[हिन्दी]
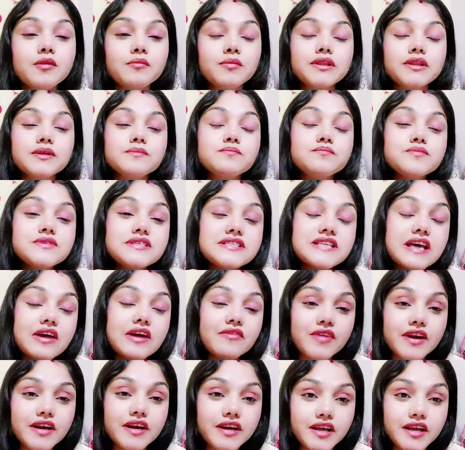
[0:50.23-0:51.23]
मतलब
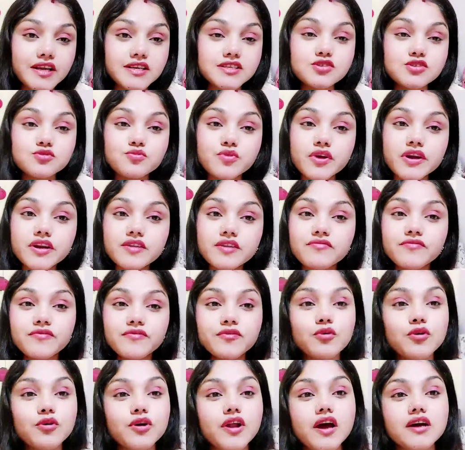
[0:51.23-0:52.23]
सेवन डेज ट्वेंटी
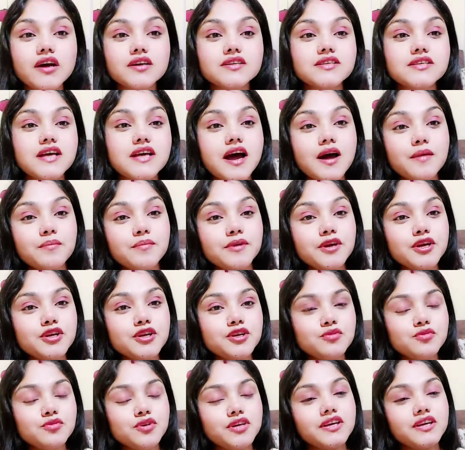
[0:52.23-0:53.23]
फोर आवर्स आपकी
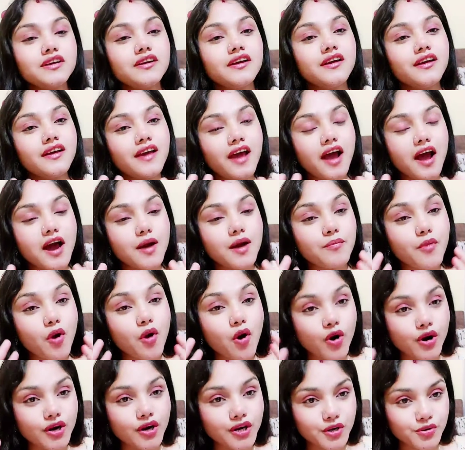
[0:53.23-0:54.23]
ड्यूटी आप
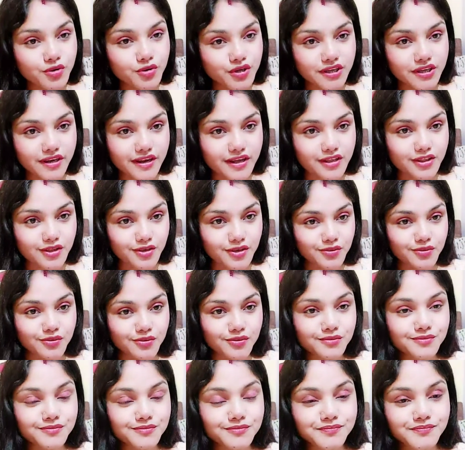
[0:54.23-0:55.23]
ऑन ड्यूटी रहते हो